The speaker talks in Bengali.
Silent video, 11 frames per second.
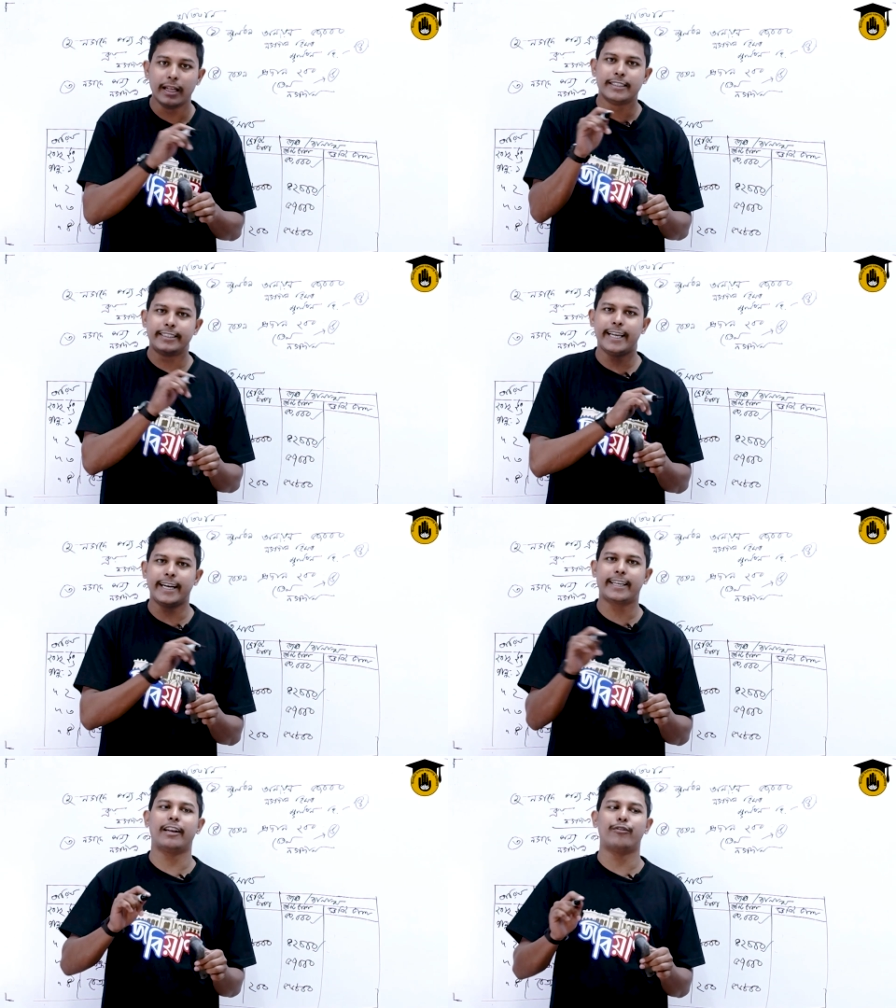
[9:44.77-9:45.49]
জেড
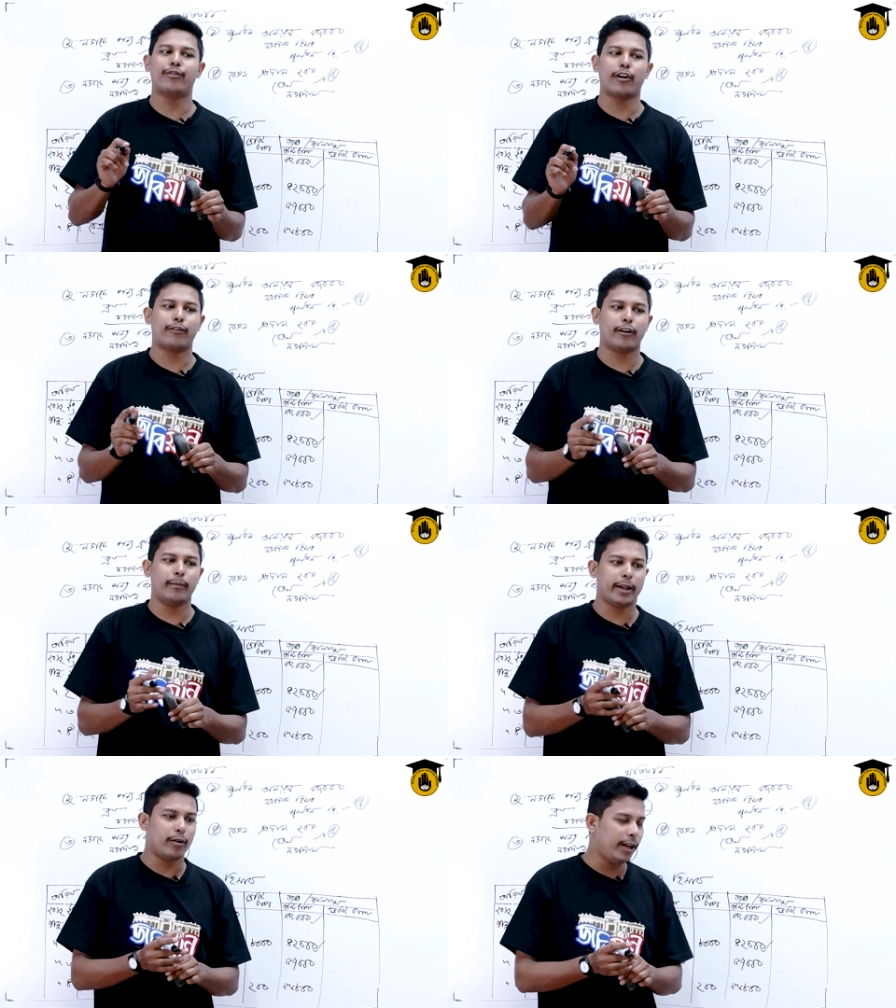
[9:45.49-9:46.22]
টানি ফলাফল বের
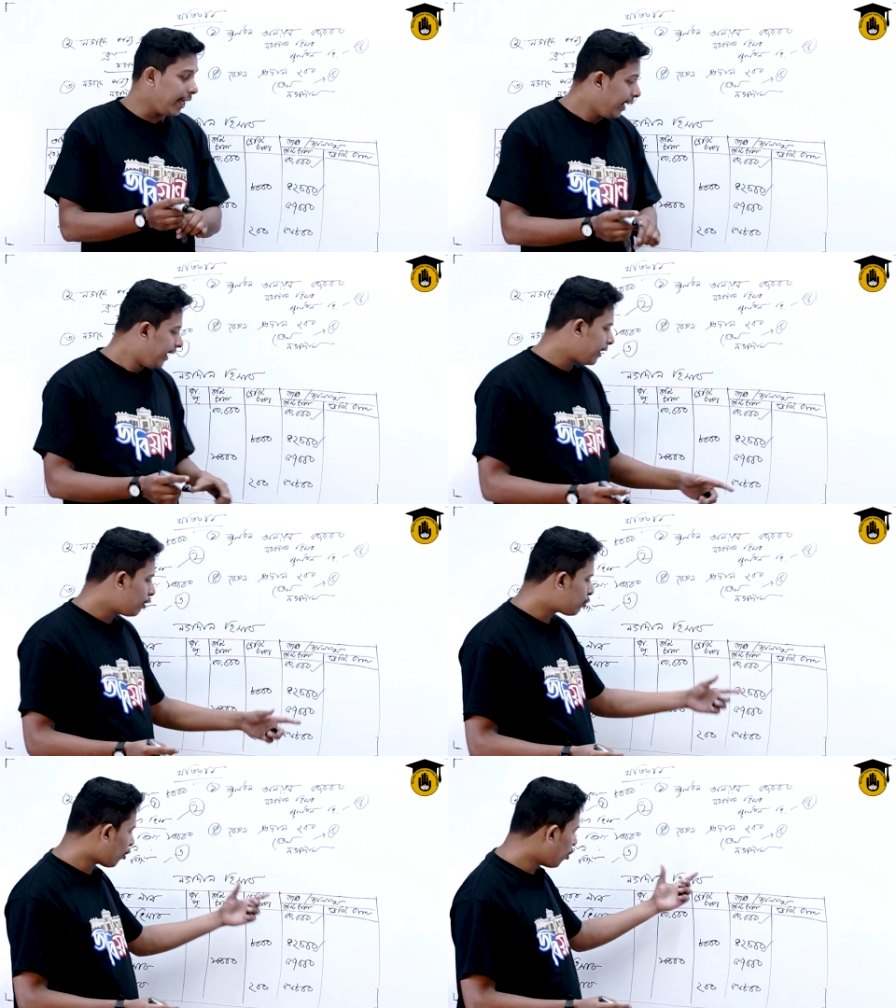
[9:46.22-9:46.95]
হইলে কিন্তু
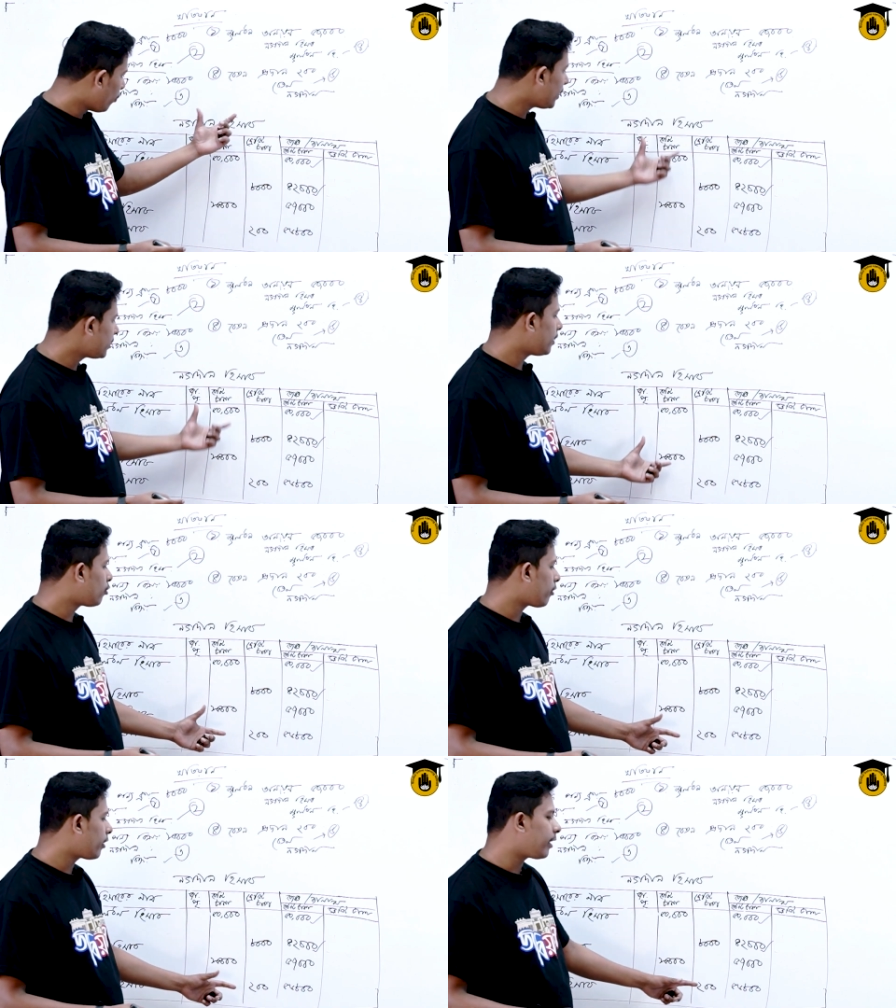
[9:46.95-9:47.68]
চলমান জের
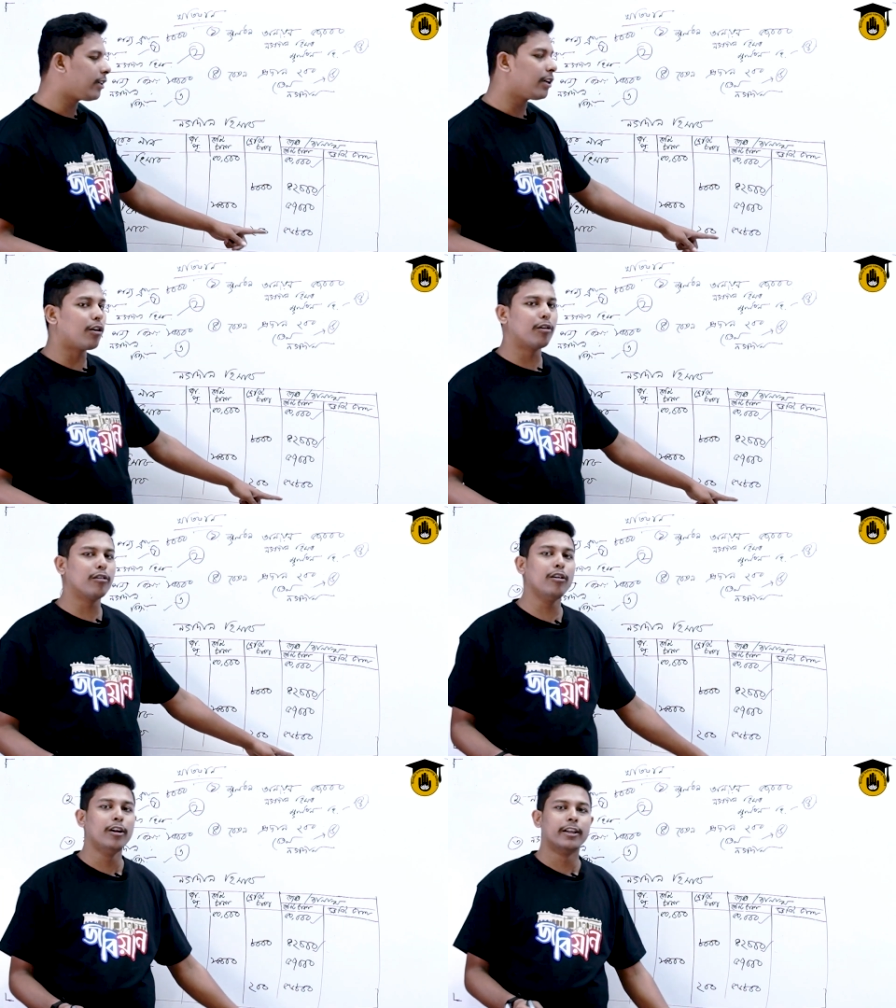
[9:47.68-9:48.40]
শকের ক্ষেত্রে কখনো
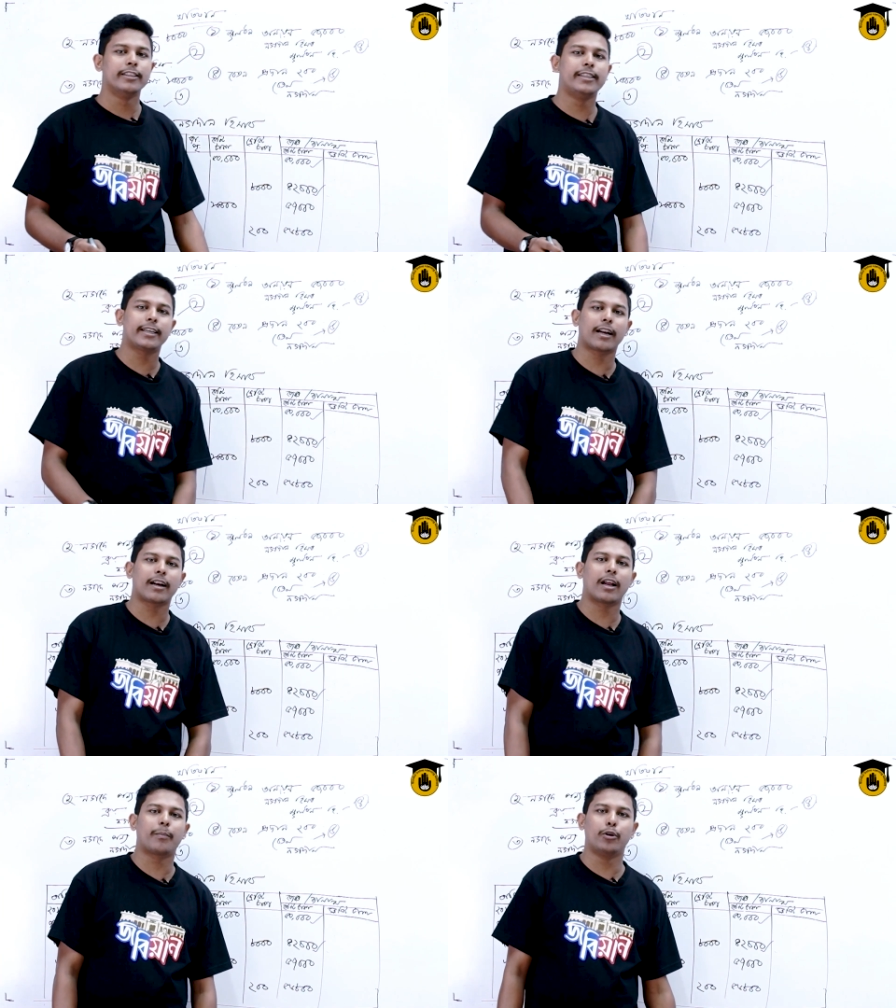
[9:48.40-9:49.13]
জেড টানার
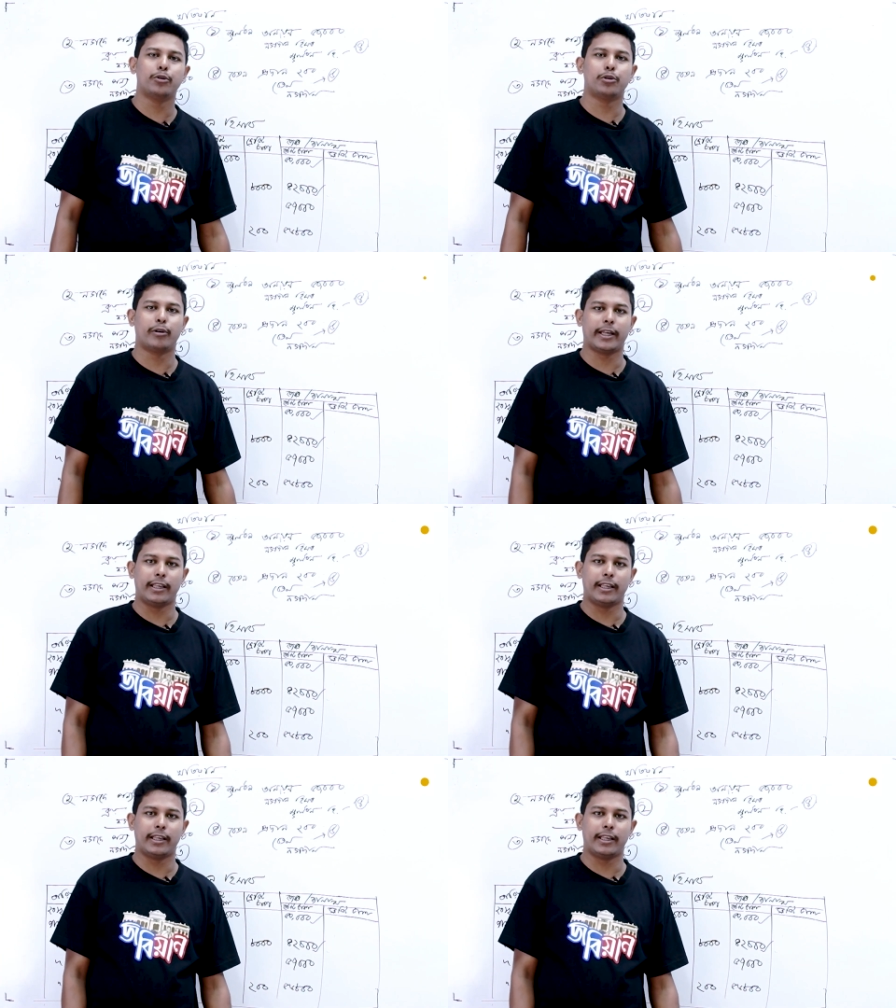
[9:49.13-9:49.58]
প্রয়োজন নাই